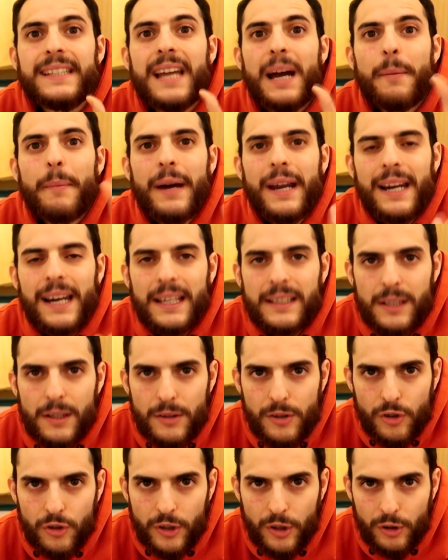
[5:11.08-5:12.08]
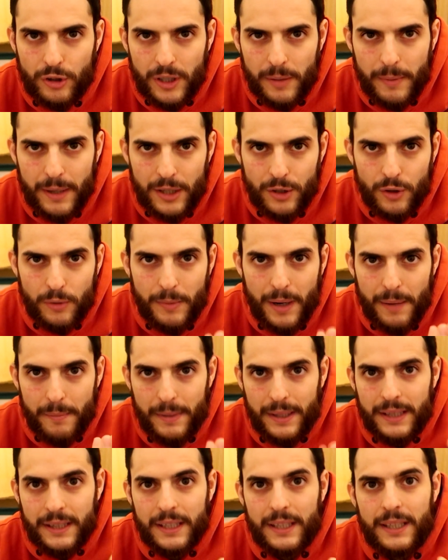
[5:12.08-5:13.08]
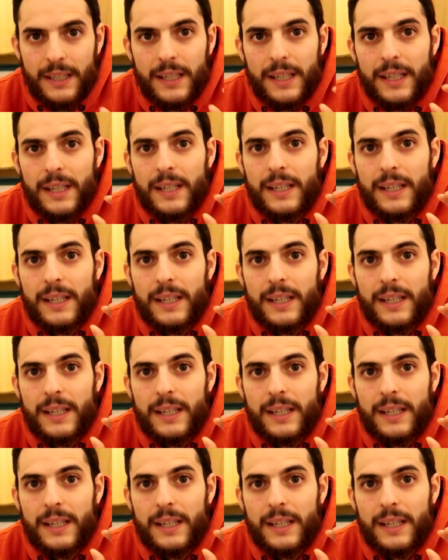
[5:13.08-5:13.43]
llamar la atención de los demás normalmente